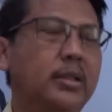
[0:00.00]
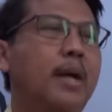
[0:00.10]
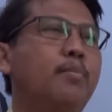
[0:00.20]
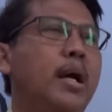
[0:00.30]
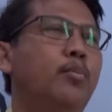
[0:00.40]

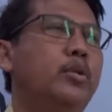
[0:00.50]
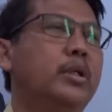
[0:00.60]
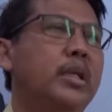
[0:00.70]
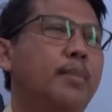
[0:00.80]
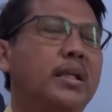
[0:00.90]
Sampang pun di
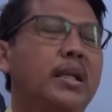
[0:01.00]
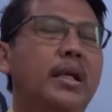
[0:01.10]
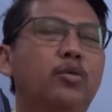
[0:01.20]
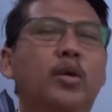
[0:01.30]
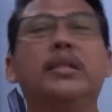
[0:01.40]
kecamatan
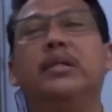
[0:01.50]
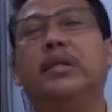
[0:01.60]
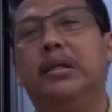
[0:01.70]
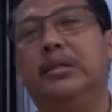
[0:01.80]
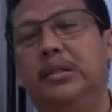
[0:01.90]
lain juga
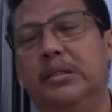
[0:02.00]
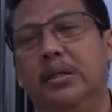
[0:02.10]
terjadi.